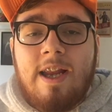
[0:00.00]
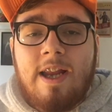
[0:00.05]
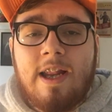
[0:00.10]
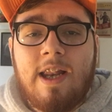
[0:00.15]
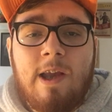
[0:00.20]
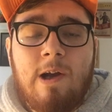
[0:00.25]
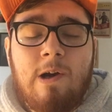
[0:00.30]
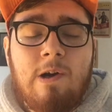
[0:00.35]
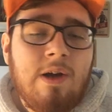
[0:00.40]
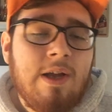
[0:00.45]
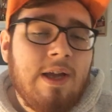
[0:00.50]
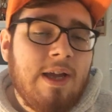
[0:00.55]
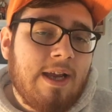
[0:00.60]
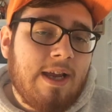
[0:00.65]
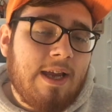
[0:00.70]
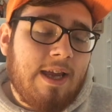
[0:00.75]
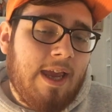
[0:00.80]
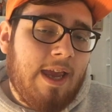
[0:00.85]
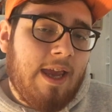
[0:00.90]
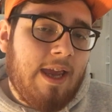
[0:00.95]
Creo
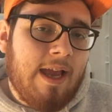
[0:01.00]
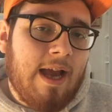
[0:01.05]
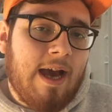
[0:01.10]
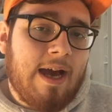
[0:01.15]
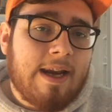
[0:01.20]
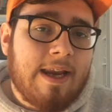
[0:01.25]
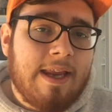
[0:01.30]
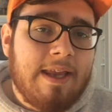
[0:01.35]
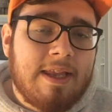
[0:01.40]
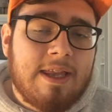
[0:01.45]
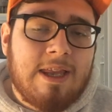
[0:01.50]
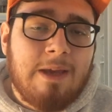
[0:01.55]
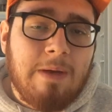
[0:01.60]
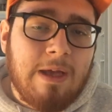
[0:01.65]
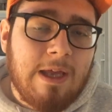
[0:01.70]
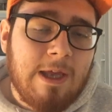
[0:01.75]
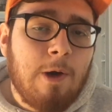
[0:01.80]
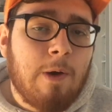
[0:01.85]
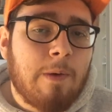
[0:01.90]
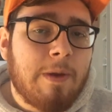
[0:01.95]
que a raíz de este
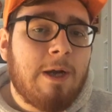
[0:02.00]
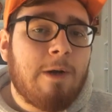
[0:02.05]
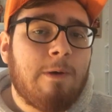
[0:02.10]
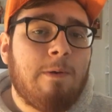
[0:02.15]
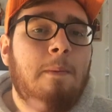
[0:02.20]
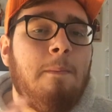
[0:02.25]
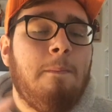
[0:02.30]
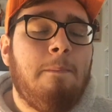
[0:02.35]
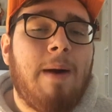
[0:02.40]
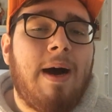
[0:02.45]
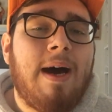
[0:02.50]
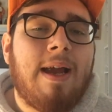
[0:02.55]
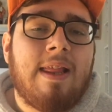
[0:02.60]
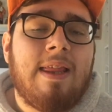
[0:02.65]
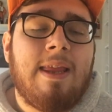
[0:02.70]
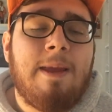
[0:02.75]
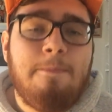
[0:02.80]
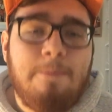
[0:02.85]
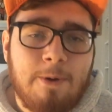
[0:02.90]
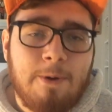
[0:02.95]
video vieron un
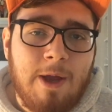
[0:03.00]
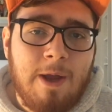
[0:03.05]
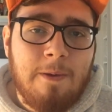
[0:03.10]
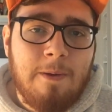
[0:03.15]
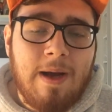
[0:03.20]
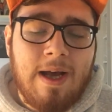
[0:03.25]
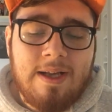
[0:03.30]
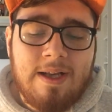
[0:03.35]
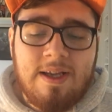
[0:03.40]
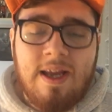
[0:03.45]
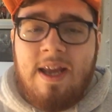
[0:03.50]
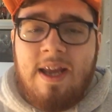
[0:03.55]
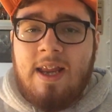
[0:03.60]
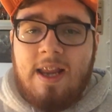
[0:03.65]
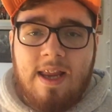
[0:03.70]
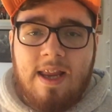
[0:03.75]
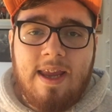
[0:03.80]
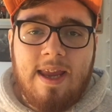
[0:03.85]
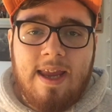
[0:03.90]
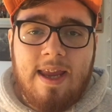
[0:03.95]
par de pruebas
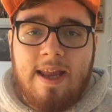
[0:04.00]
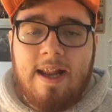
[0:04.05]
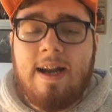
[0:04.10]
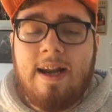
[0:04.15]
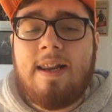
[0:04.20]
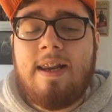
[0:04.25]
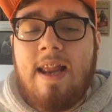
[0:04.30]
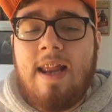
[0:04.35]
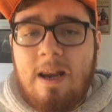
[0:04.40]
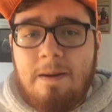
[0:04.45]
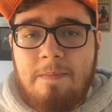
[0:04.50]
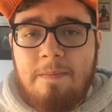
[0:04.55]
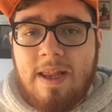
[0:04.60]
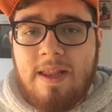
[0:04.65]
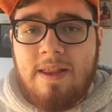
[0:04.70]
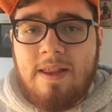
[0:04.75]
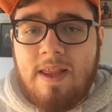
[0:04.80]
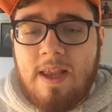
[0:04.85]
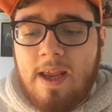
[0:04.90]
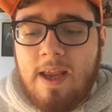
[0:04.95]
que
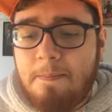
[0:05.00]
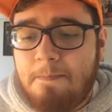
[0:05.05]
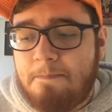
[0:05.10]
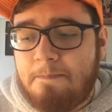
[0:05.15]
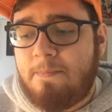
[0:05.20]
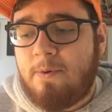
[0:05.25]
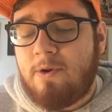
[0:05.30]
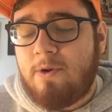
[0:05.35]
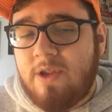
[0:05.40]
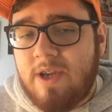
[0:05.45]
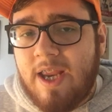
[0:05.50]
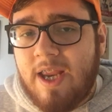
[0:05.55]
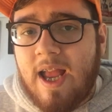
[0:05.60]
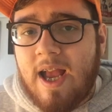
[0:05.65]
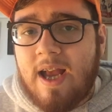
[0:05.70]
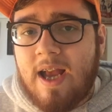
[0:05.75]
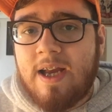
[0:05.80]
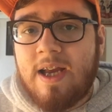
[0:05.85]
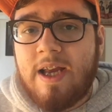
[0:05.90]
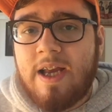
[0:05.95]
realmente
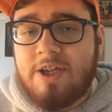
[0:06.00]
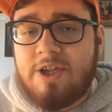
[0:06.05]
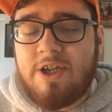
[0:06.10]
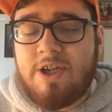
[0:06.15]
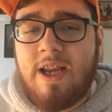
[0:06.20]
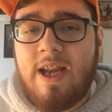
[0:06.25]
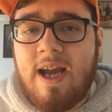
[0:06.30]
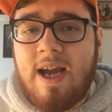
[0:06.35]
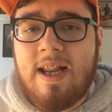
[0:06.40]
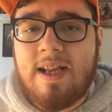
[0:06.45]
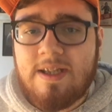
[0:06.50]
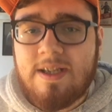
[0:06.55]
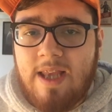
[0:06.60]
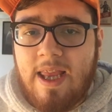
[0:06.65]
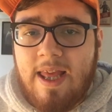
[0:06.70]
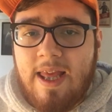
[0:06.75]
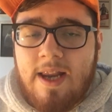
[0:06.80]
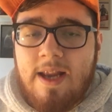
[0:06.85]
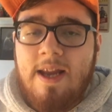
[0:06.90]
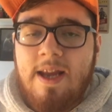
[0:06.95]
podría llegar a
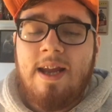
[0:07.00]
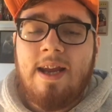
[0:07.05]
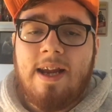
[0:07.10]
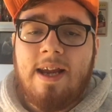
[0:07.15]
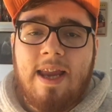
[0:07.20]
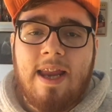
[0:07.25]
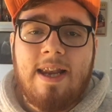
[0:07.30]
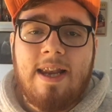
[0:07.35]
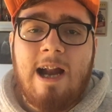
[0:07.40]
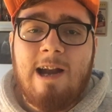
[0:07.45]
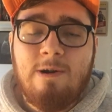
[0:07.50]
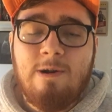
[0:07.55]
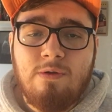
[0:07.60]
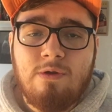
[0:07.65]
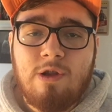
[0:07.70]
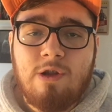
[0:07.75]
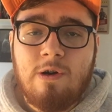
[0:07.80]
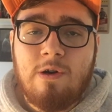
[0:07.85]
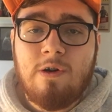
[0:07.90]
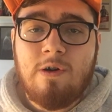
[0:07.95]
ser que
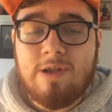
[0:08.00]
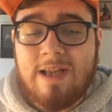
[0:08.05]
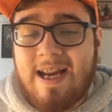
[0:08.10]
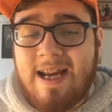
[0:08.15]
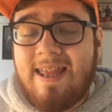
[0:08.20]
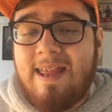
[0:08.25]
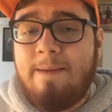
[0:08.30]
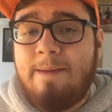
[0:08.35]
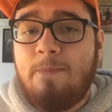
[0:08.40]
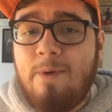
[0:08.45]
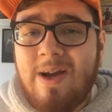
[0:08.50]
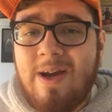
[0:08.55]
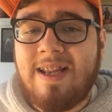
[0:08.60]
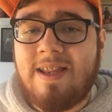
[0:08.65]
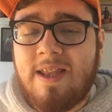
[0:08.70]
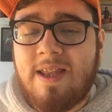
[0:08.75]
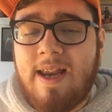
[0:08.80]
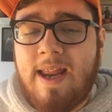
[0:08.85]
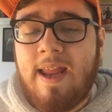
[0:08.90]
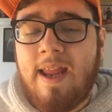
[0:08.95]
Naruto, o sea, que
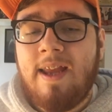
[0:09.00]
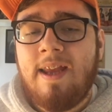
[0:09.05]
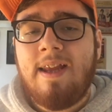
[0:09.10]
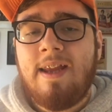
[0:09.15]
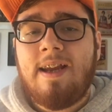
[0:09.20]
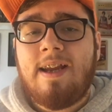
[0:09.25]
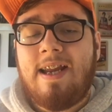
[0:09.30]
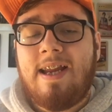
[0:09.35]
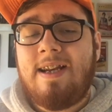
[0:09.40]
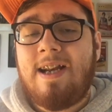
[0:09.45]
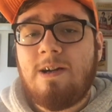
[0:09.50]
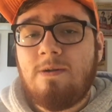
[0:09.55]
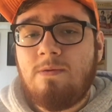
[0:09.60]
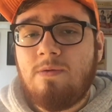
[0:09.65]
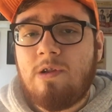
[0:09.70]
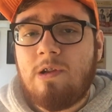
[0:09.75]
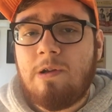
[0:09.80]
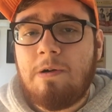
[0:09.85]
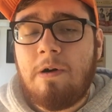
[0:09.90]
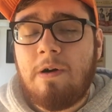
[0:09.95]
demuestre que
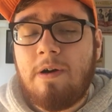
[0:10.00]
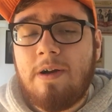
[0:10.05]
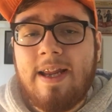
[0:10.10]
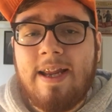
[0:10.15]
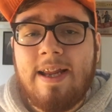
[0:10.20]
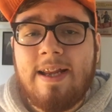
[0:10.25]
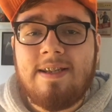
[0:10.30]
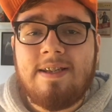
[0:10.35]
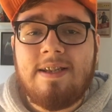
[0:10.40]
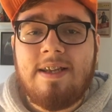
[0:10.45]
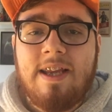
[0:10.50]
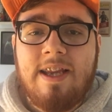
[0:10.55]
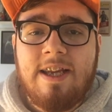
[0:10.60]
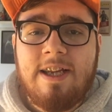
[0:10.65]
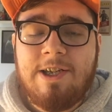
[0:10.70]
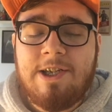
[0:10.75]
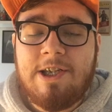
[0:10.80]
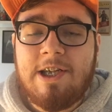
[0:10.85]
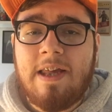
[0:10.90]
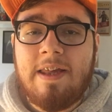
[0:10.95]
Naruto es
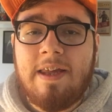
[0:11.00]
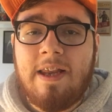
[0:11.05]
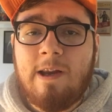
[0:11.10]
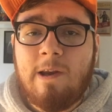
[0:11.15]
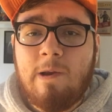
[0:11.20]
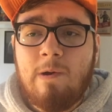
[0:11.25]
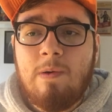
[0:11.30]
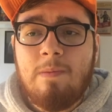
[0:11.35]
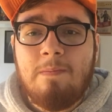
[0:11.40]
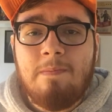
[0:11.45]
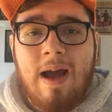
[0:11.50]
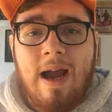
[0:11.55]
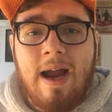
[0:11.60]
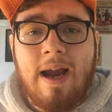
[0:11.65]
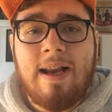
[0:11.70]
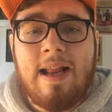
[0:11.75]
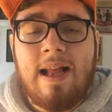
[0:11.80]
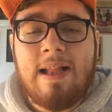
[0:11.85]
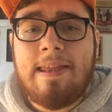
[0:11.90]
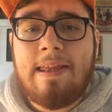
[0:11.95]
hincha del club
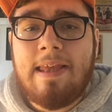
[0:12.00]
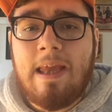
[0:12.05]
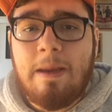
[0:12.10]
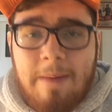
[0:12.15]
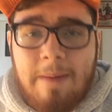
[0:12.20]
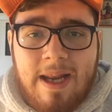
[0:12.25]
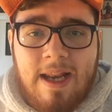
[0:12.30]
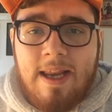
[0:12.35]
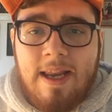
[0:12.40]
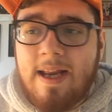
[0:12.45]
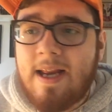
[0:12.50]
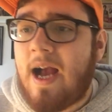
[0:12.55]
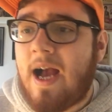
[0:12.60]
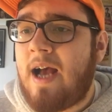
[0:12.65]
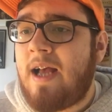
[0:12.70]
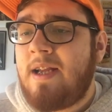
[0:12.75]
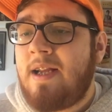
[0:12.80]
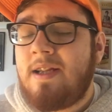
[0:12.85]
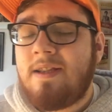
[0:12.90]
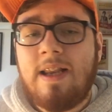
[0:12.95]
más grande de
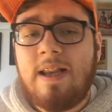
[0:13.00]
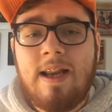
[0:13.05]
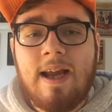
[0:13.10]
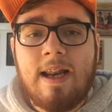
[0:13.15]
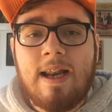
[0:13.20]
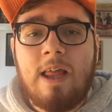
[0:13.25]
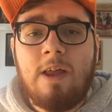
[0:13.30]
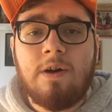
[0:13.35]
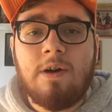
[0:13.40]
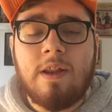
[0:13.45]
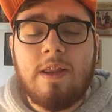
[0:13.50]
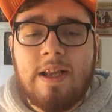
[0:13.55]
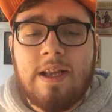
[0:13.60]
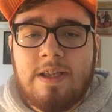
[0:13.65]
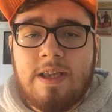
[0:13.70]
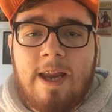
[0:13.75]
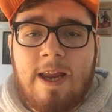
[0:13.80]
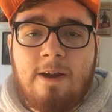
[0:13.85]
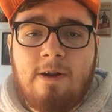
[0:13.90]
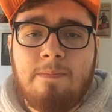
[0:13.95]
América, el ganador de
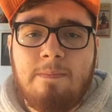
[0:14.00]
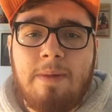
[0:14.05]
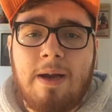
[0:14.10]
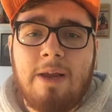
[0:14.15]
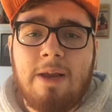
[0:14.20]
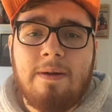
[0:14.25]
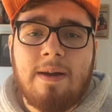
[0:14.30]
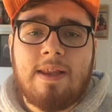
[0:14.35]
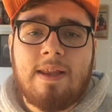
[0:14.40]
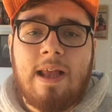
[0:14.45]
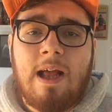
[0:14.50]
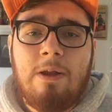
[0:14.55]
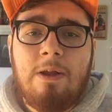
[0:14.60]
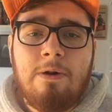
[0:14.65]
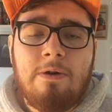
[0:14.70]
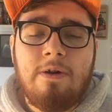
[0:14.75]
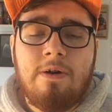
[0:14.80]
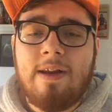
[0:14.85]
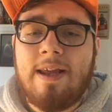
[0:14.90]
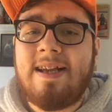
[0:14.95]
6 Copas
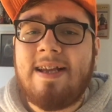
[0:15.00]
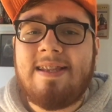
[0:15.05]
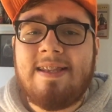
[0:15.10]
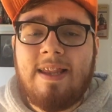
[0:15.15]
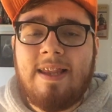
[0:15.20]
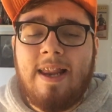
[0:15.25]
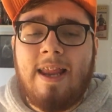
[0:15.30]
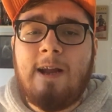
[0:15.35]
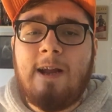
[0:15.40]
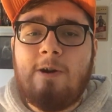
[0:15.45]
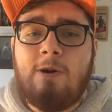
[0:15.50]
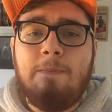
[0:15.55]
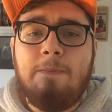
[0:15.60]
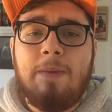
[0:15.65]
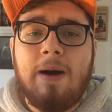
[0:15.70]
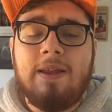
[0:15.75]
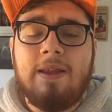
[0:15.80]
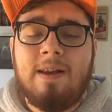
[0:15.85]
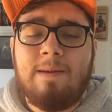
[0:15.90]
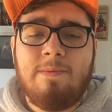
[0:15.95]
Libertadores, 3
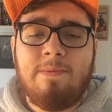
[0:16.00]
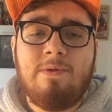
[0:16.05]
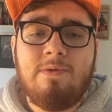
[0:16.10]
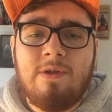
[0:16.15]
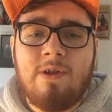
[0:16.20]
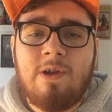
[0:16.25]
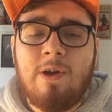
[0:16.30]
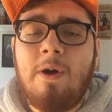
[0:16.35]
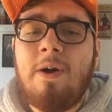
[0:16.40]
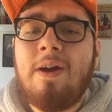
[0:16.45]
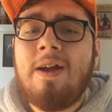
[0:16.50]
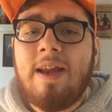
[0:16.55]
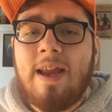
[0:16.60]
Copas del Mundo,